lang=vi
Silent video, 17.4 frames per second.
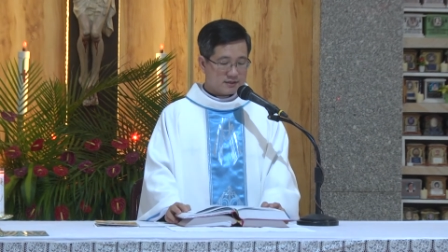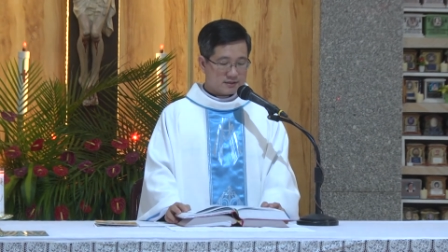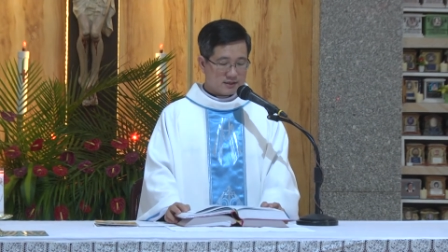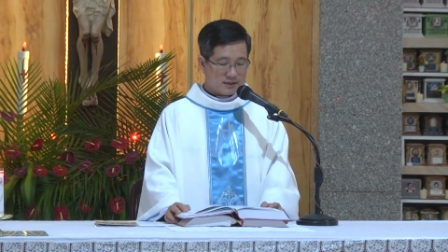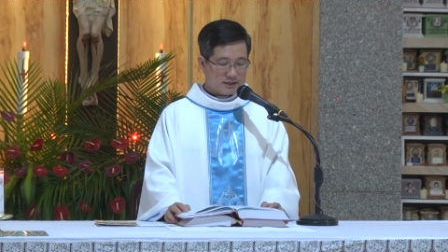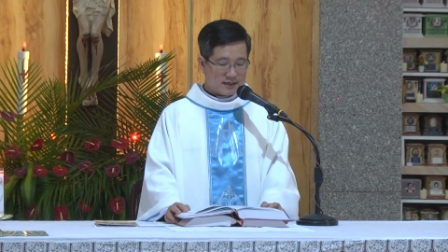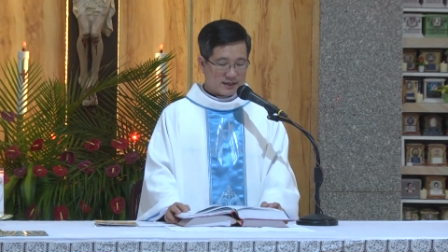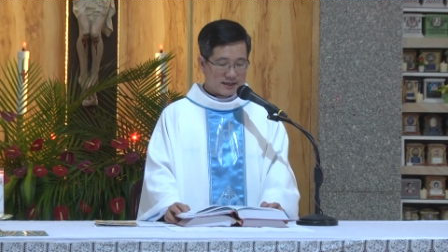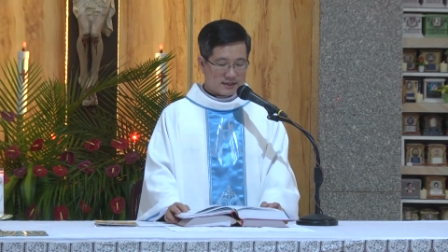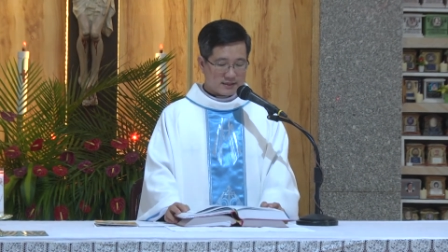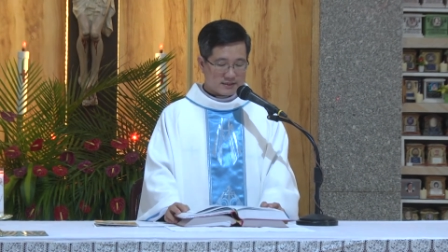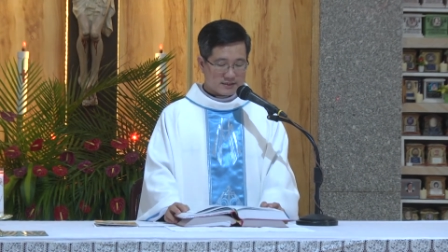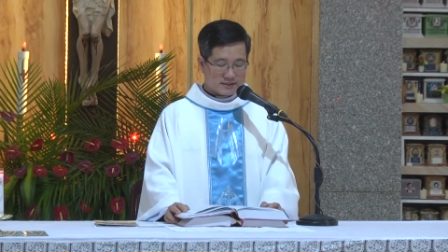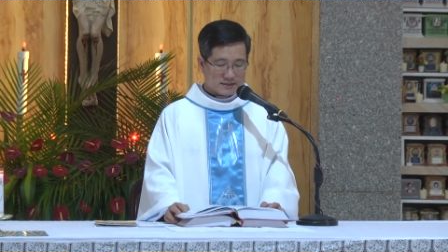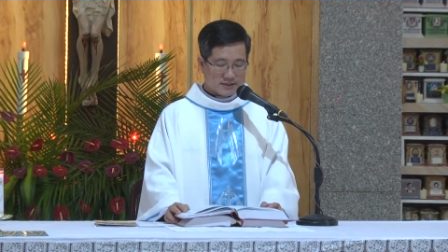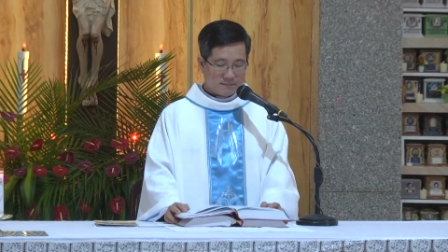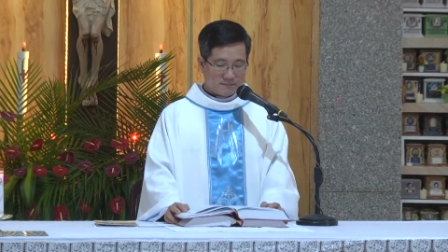tức
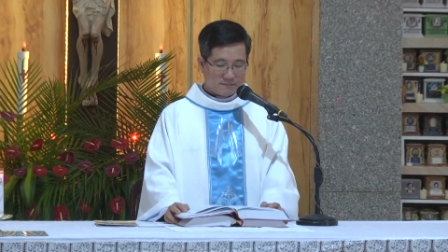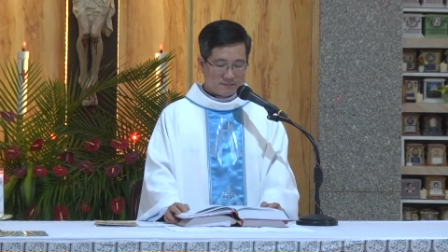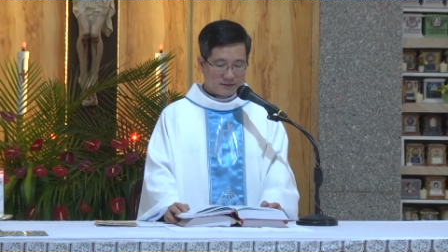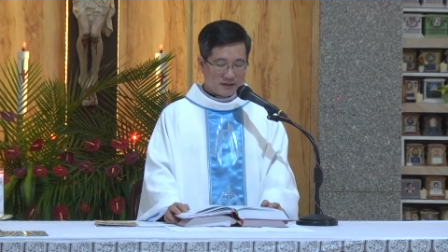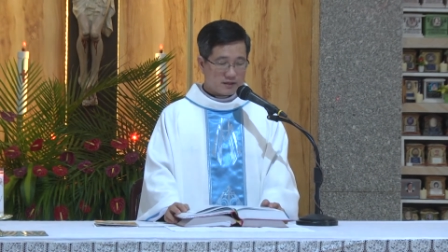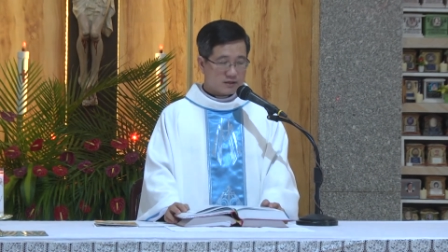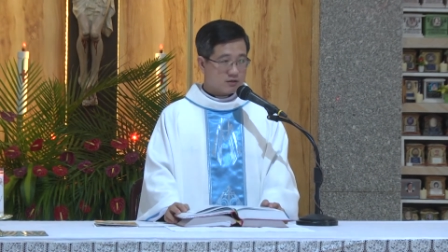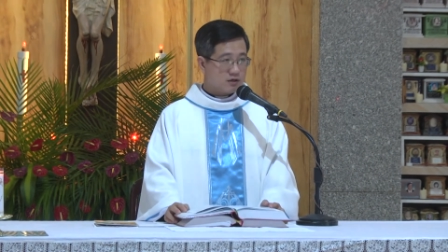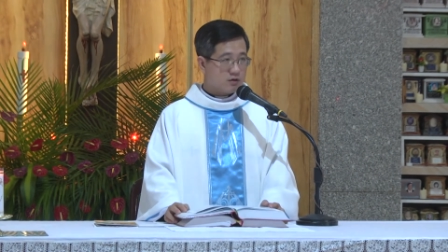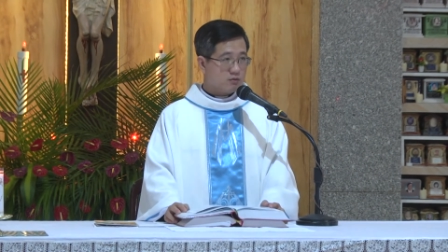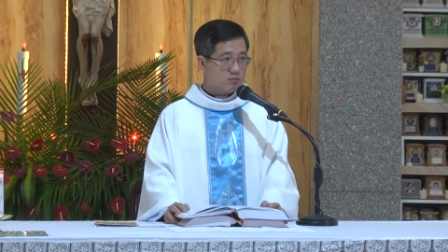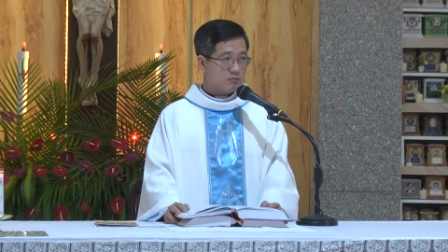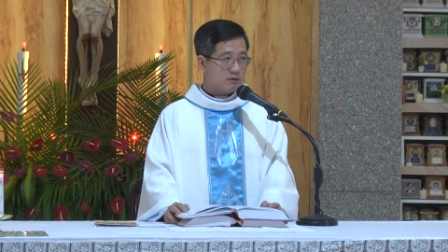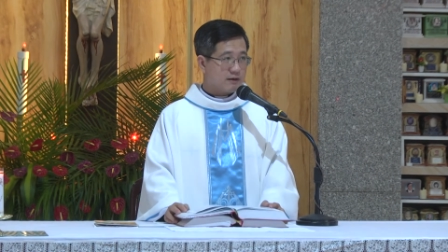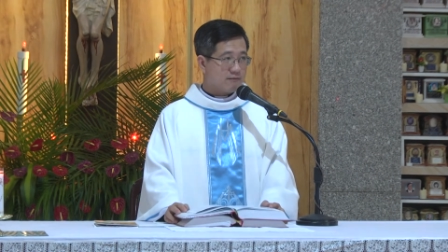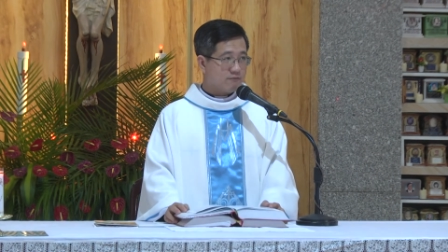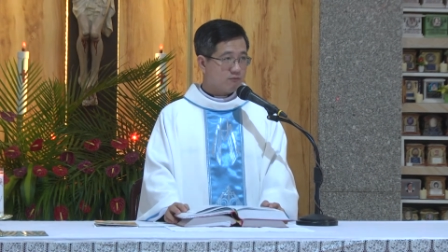là sắp kết
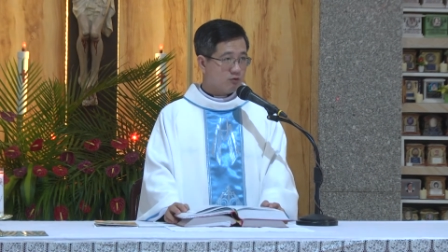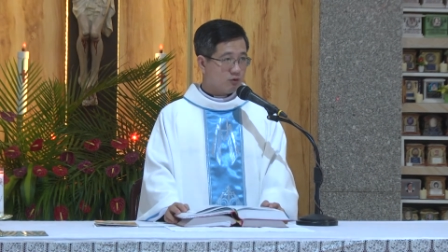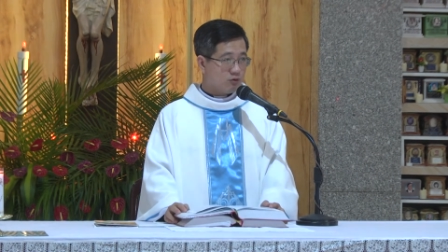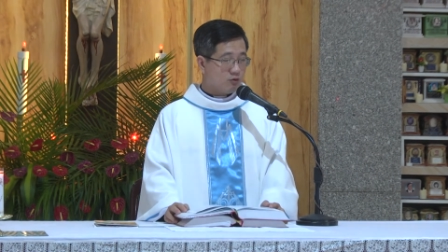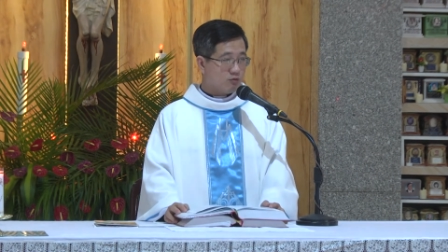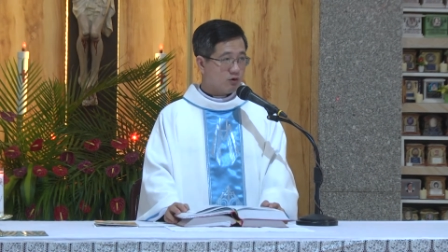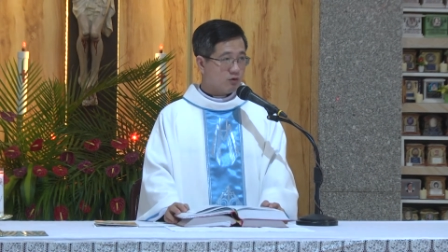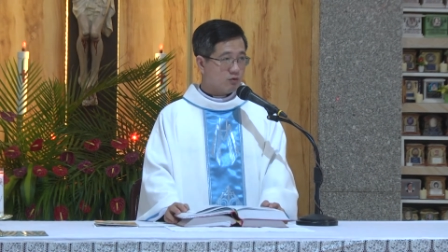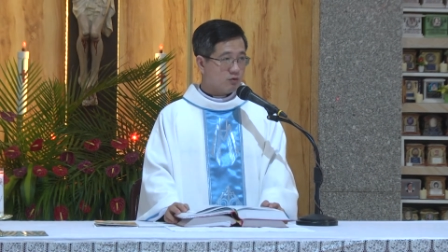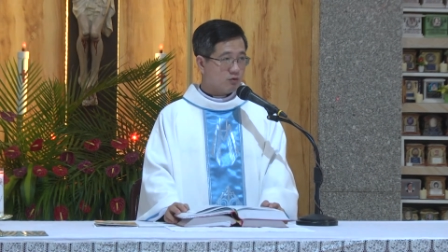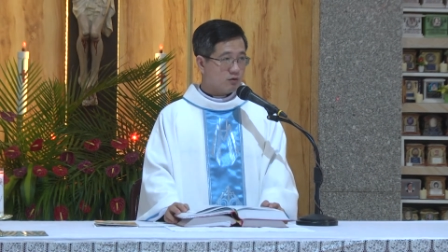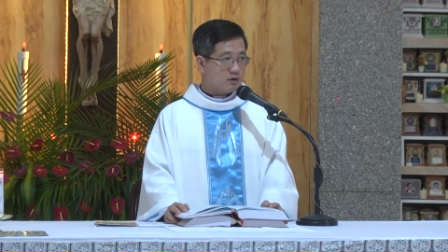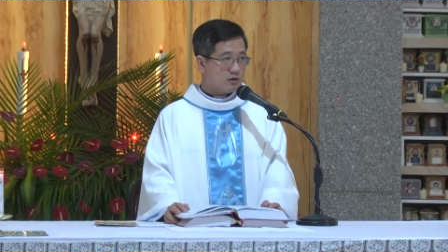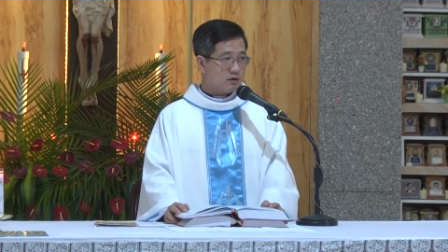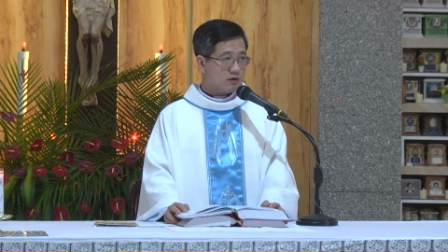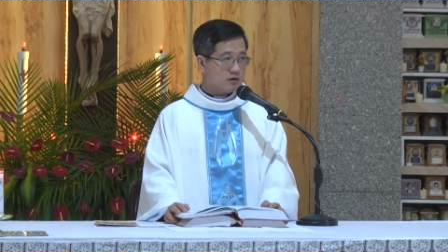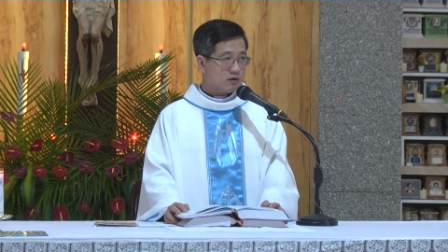thúc năm phụng
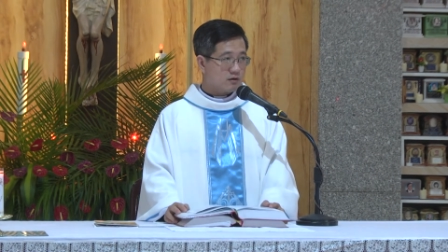vụ.